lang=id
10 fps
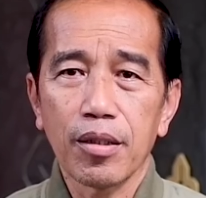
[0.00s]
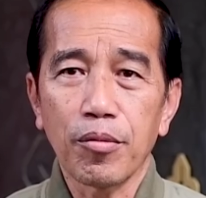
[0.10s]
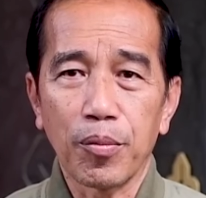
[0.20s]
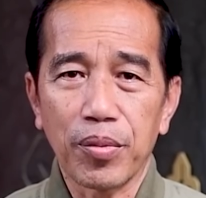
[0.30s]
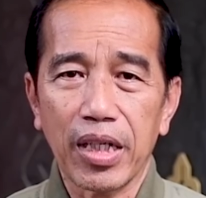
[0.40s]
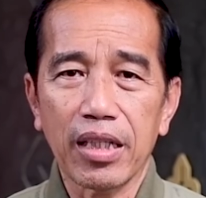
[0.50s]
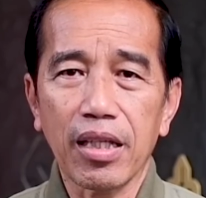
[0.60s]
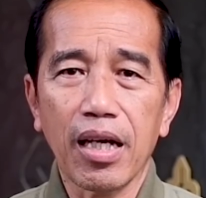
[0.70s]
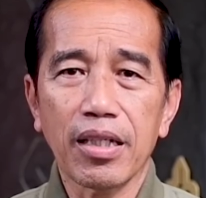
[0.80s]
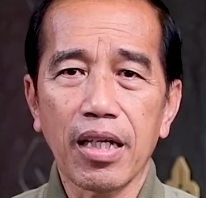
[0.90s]

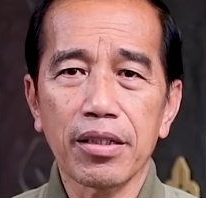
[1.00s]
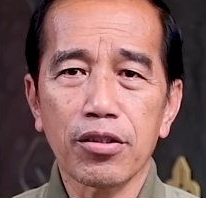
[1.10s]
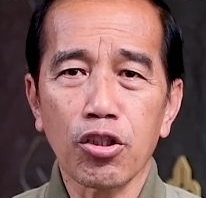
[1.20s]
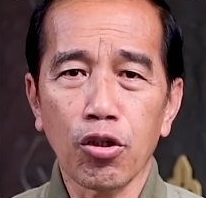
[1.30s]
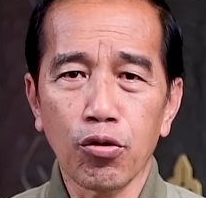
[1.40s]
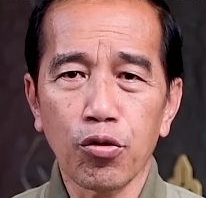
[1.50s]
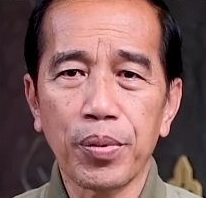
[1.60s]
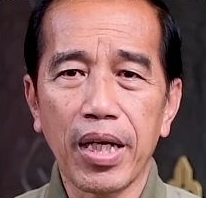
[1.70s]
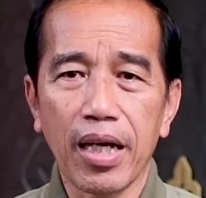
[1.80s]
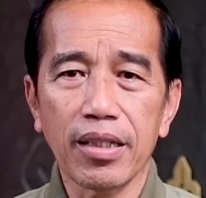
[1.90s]
pemerintah dan seluruh
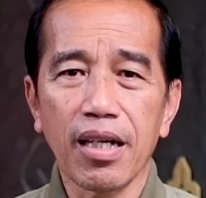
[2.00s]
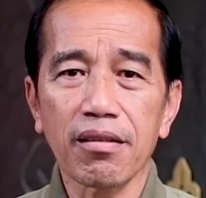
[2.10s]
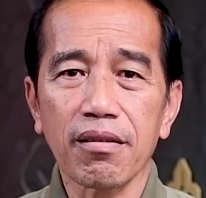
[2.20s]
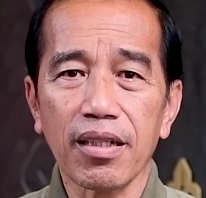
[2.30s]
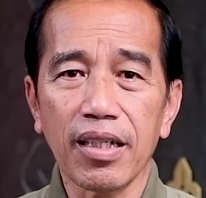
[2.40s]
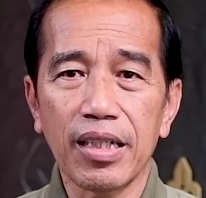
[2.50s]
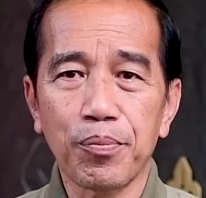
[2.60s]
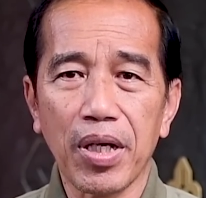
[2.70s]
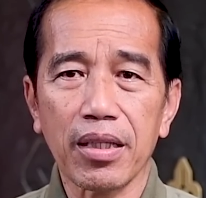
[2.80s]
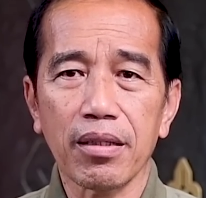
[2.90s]
pihak yang
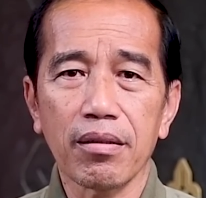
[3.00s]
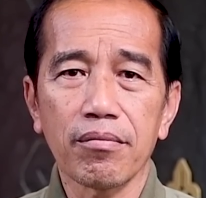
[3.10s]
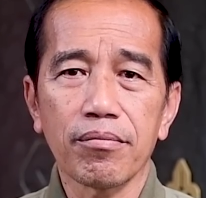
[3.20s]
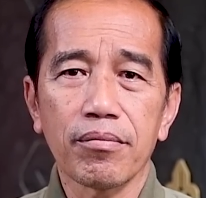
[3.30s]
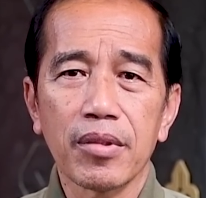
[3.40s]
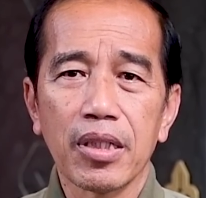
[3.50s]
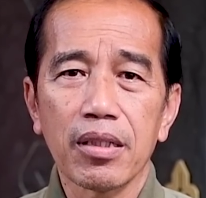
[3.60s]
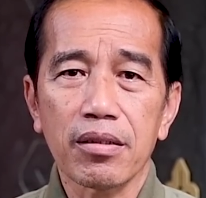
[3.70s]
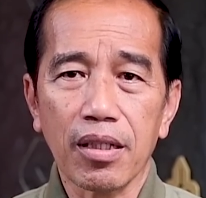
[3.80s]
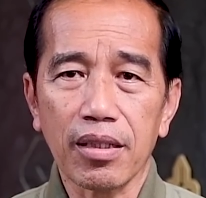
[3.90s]
terlibat
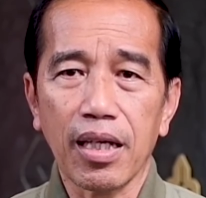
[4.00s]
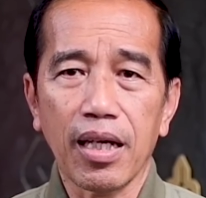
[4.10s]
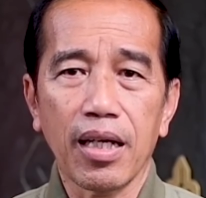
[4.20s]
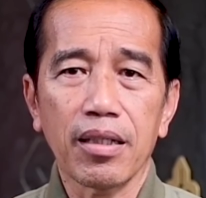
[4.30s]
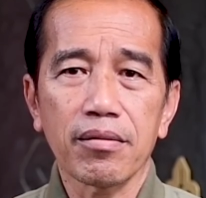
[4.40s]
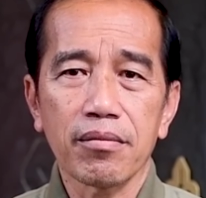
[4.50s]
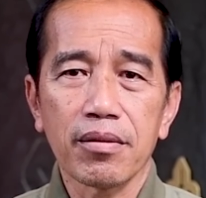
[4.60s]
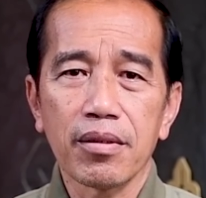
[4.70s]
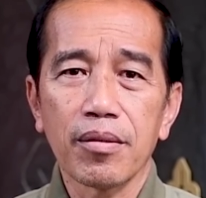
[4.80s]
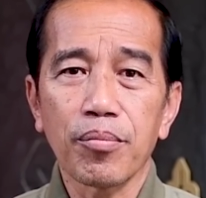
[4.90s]
serta
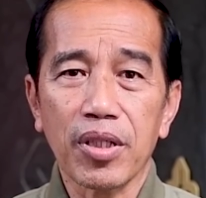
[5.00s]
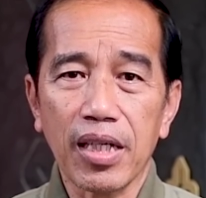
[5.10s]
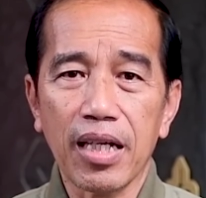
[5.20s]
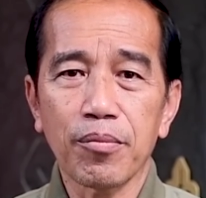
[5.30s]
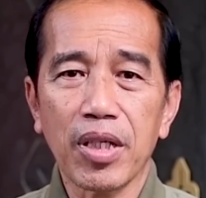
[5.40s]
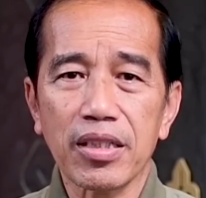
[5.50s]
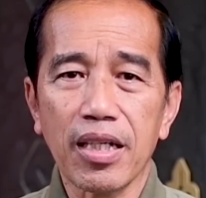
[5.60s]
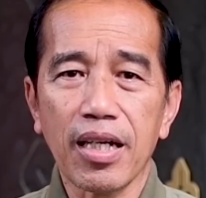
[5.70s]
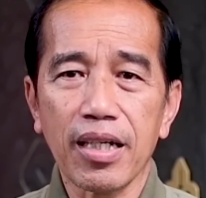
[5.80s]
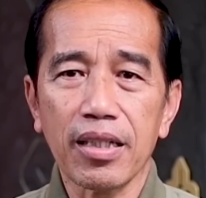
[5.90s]
peran
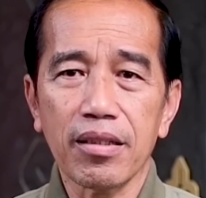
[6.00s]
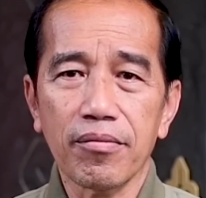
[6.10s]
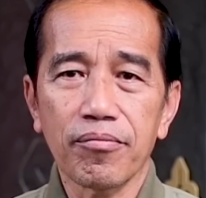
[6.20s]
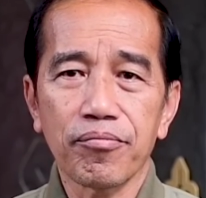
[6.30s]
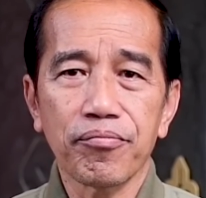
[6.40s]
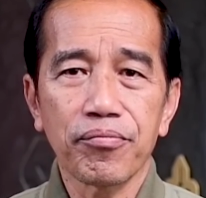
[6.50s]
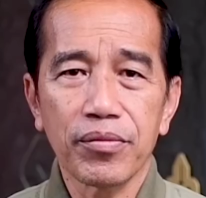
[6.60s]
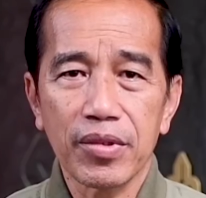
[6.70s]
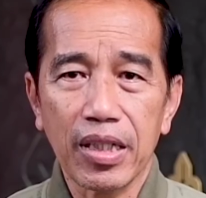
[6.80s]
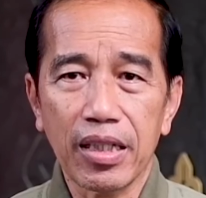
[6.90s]
masyarakat
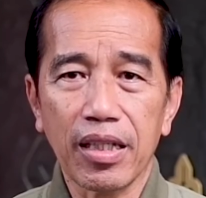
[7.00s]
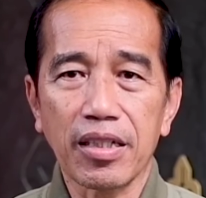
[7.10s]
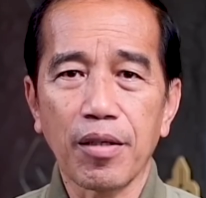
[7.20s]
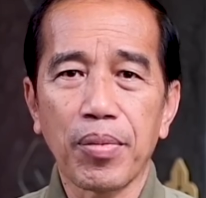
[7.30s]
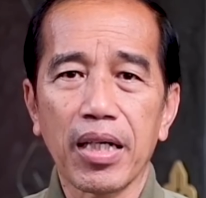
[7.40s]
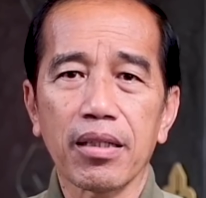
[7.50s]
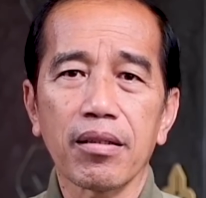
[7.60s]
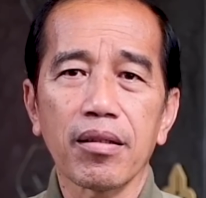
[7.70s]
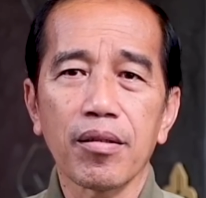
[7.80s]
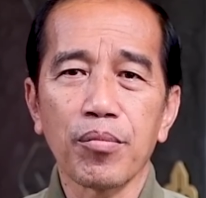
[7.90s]
kita dapat
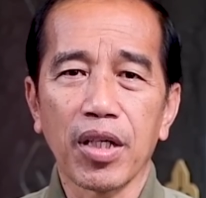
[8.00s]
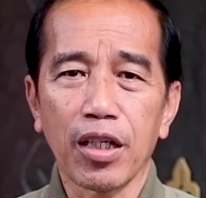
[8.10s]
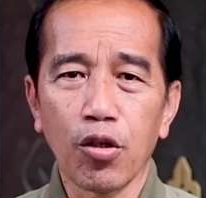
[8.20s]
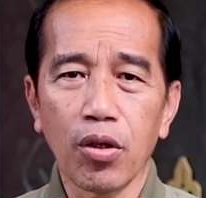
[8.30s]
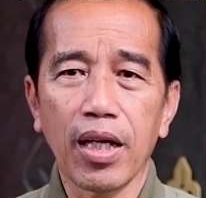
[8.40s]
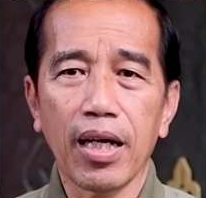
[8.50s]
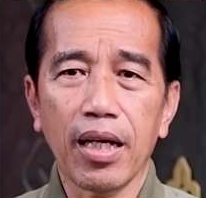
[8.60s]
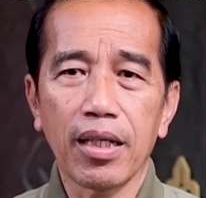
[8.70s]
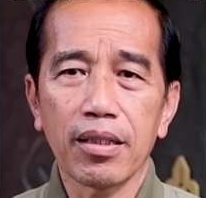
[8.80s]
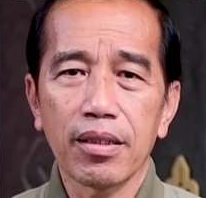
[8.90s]

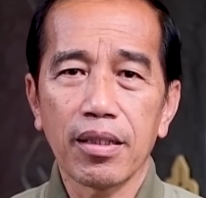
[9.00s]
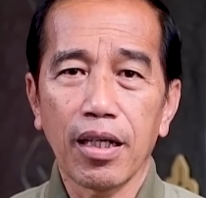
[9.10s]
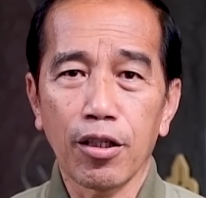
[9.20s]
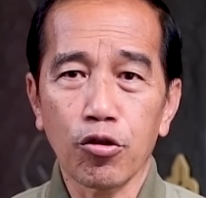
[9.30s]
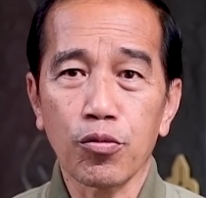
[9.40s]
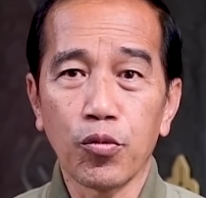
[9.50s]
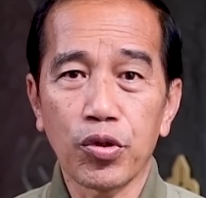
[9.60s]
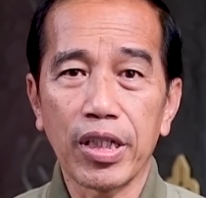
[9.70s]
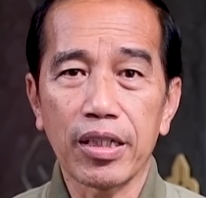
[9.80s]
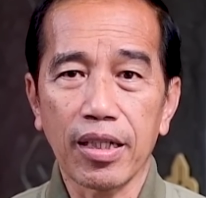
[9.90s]
mengelola arus
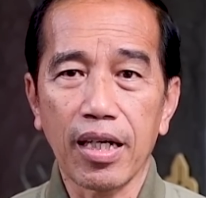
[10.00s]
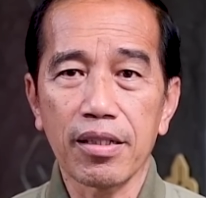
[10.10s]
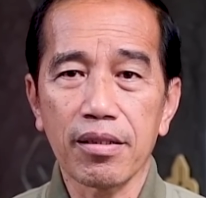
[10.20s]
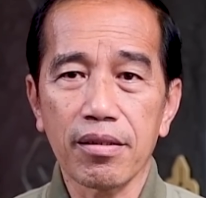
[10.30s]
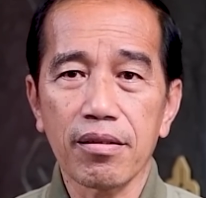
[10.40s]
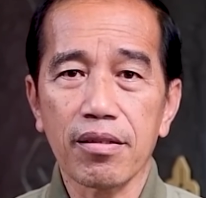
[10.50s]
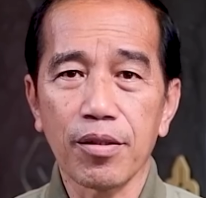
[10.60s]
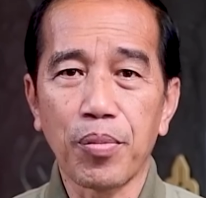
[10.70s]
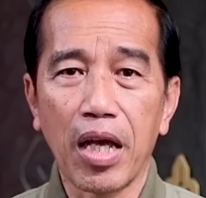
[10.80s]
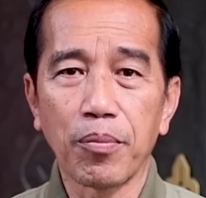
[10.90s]
mudik dengan
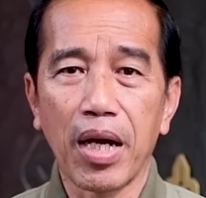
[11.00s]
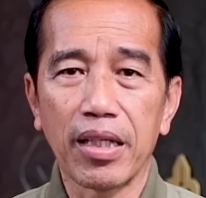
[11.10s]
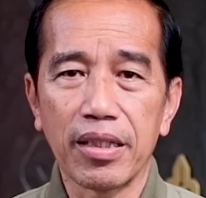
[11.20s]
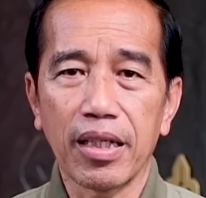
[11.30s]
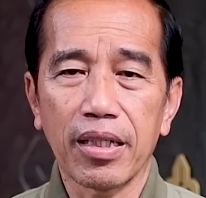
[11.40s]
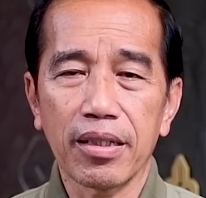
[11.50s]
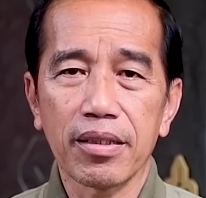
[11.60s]
sebaik-baiknya.